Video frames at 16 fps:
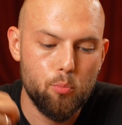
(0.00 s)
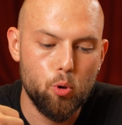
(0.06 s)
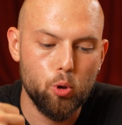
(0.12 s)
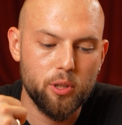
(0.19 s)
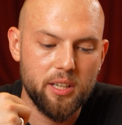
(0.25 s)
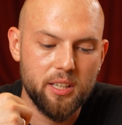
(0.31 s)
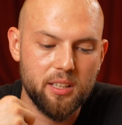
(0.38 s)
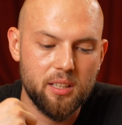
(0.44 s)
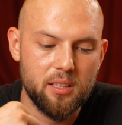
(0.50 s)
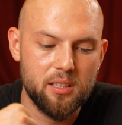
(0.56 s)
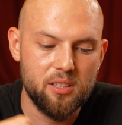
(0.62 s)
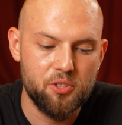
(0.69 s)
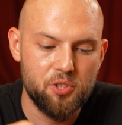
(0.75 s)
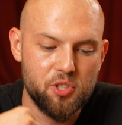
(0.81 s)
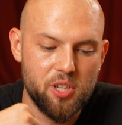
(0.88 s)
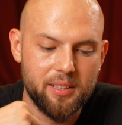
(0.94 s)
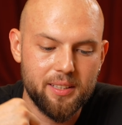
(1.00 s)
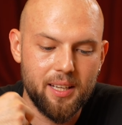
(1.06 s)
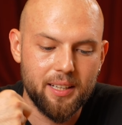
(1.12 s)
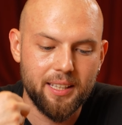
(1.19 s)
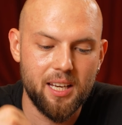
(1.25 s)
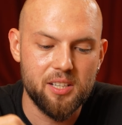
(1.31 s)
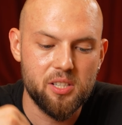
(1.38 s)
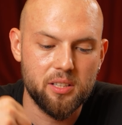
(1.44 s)
Bu olaya girişecekler.
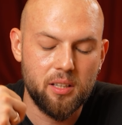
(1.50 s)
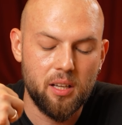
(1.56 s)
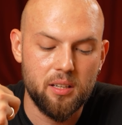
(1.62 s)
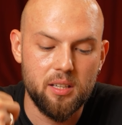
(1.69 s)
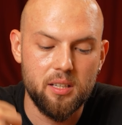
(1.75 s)
Gerçekten